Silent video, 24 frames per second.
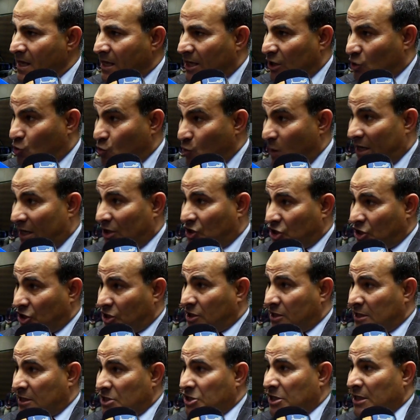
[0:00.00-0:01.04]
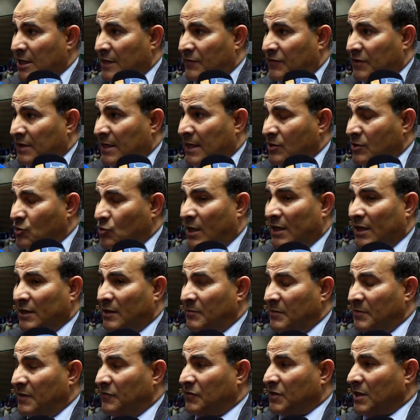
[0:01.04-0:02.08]
كاش واحد شد تجلى في دراسه وحاط
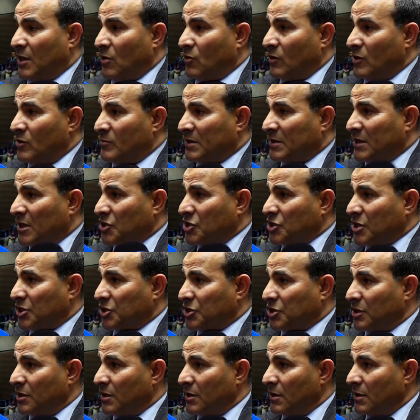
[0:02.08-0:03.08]
الملف تاعو ولا ما ترشحش